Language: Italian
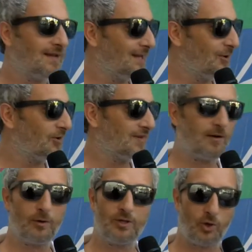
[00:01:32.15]
chilicose, cose
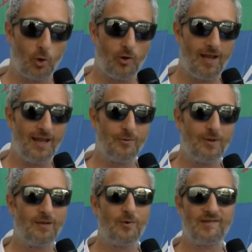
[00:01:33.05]
erano i trolley,
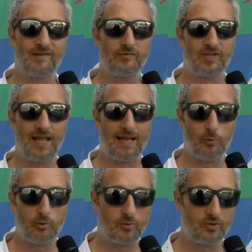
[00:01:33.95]
quindi questo è un segnale
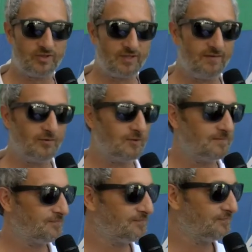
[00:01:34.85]
molto positivo.